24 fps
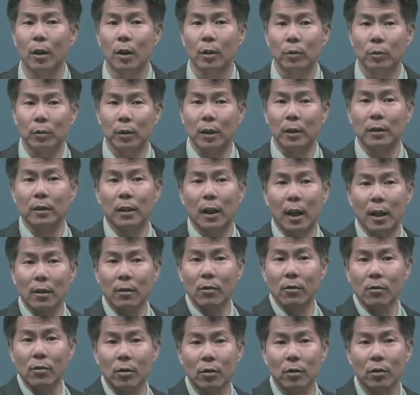또 다른
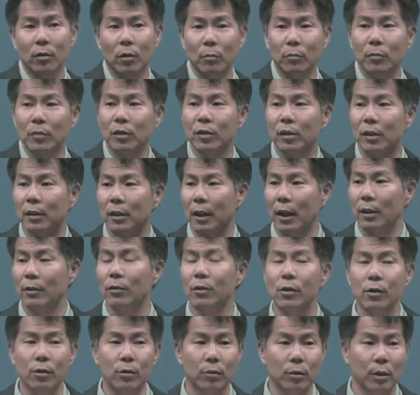행정적인 업무들을 나눌
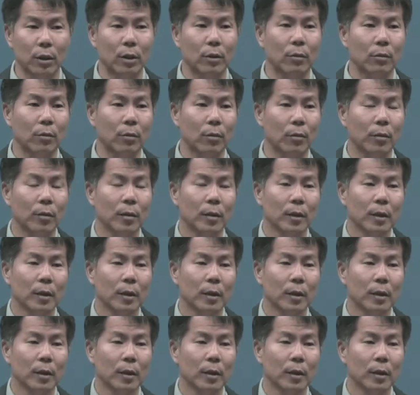수 있고